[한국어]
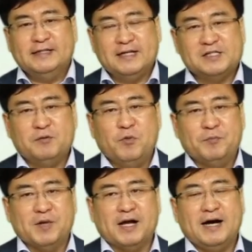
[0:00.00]
그래서
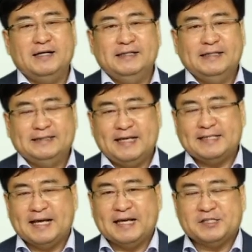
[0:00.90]
뭡니까?
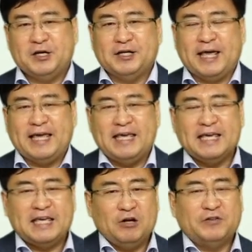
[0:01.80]
세상에서 이렇게
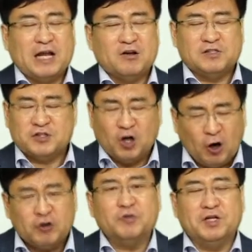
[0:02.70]
인기를 얻다는 것은
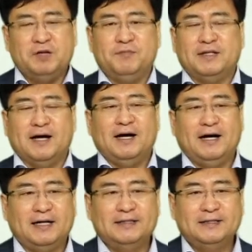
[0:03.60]
더 어려운
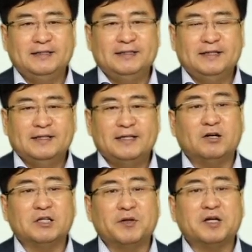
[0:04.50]
일입니다.
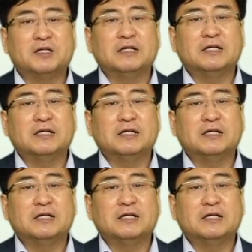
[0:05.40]
그러니까 어떻게 돼요?